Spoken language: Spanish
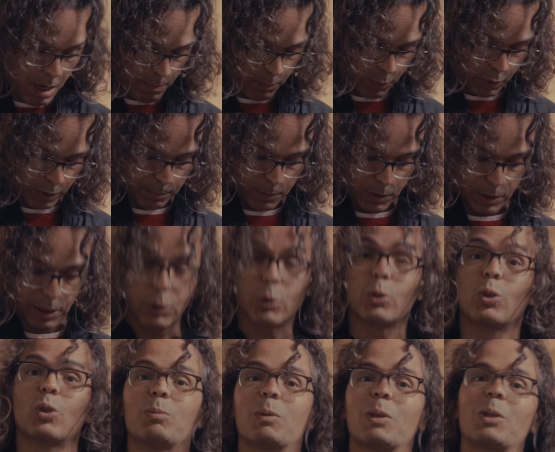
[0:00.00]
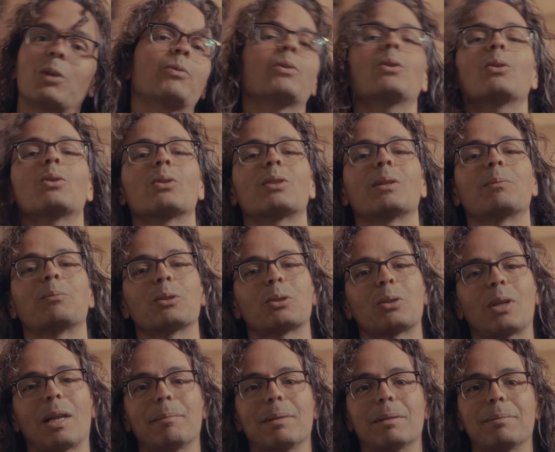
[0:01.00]
Pues porque los dos micrófonos los he
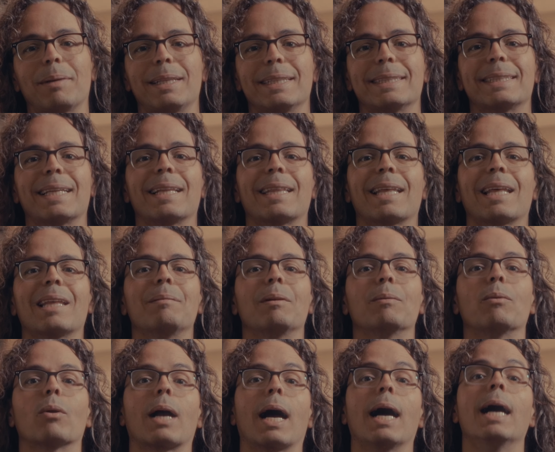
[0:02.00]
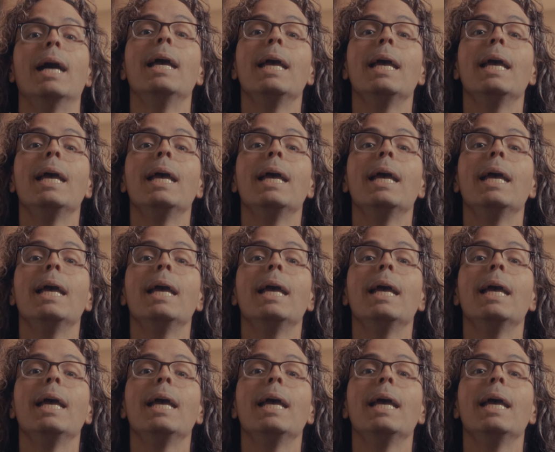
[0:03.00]
puesto a la misma distancia de mi boca.